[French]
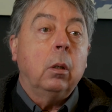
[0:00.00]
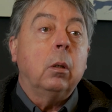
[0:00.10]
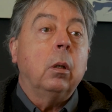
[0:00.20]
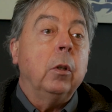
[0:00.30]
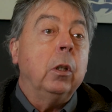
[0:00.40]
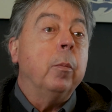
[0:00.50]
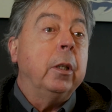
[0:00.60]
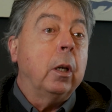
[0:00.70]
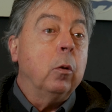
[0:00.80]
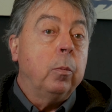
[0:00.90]
euh, avec des
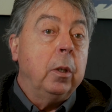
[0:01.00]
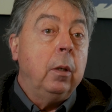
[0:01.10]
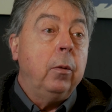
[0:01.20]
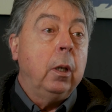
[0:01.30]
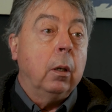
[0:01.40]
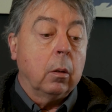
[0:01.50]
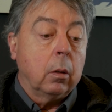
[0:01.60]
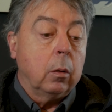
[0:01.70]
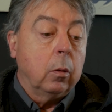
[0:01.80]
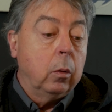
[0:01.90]
matériaux spécifiques
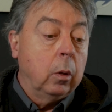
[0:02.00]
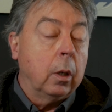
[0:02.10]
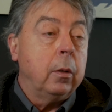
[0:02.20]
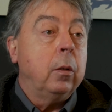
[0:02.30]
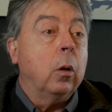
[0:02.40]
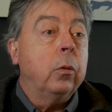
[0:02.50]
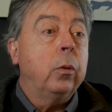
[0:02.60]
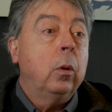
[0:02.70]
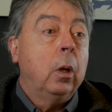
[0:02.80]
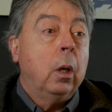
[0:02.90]
résistants au
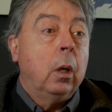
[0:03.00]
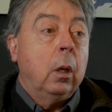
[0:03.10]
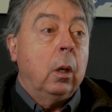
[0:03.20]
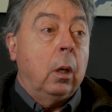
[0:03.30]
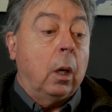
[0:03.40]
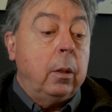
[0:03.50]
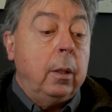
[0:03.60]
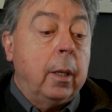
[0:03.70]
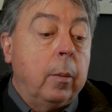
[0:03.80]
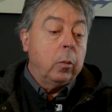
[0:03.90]
feu, un
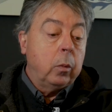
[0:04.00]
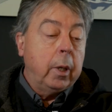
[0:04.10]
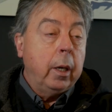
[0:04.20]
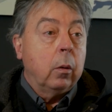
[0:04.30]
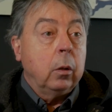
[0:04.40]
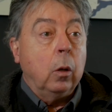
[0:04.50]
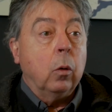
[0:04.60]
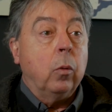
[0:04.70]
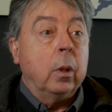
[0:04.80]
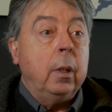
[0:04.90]
système d'air qui
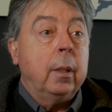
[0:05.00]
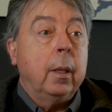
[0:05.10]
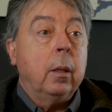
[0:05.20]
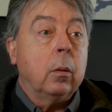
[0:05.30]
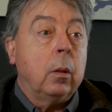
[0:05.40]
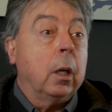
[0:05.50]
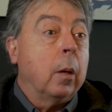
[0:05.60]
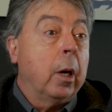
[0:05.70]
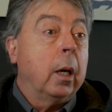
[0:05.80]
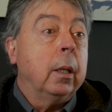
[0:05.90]
refroidissait la
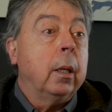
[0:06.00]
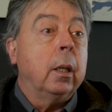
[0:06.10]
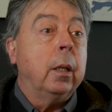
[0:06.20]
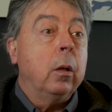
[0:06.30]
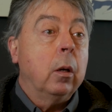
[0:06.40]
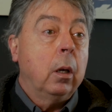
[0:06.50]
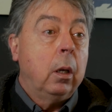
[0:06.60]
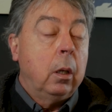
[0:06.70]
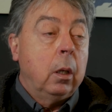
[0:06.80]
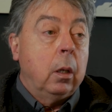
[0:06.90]
caméra qui était à l'intérieur,
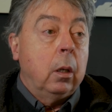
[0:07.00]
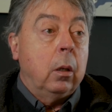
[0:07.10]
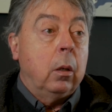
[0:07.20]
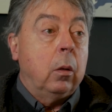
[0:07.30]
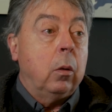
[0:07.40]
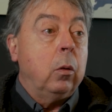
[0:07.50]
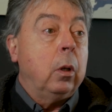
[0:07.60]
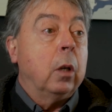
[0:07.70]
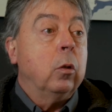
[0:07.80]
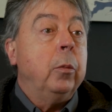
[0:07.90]

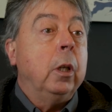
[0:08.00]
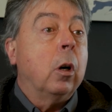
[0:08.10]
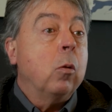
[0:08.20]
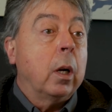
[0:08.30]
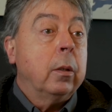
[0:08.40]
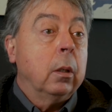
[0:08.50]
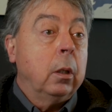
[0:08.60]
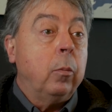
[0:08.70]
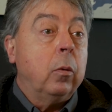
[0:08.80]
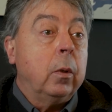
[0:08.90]
une glace optique en quartz
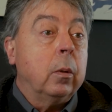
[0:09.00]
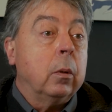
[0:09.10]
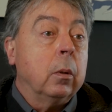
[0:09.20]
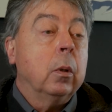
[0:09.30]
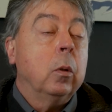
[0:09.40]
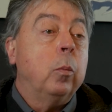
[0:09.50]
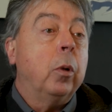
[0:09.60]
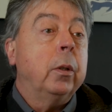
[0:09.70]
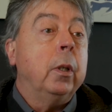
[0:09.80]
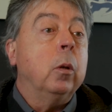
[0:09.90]
qui pouvait
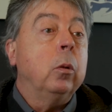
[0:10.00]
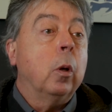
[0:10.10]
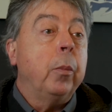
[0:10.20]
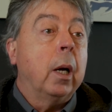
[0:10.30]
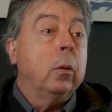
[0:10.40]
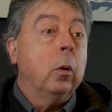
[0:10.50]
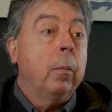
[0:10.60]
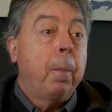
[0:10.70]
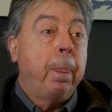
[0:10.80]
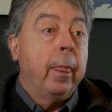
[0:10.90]
supporter des hautes
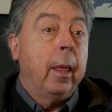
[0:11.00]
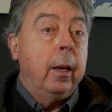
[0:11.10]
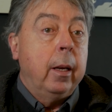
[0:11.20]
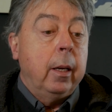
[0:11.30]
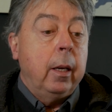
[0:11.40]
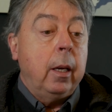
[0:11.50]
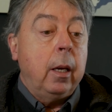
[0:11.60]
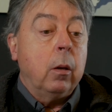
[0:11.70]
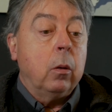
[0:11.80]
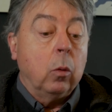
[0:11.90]
températures.
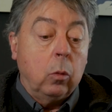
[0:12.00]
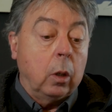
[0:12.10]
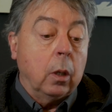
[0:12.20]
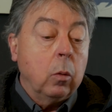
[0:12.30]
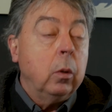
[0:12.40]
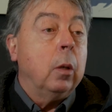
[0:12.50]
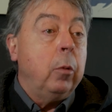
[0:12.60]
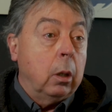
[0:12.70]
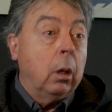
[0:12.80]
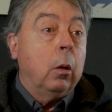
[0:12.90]
Et donc ce caisson était
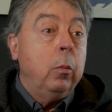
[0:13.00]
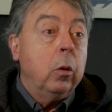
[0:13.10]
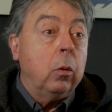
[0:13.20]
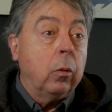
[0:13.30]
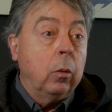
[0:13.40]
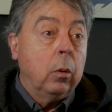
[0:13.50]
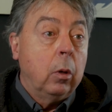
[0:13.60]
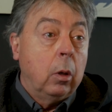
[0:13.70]
mis au milieu du feu,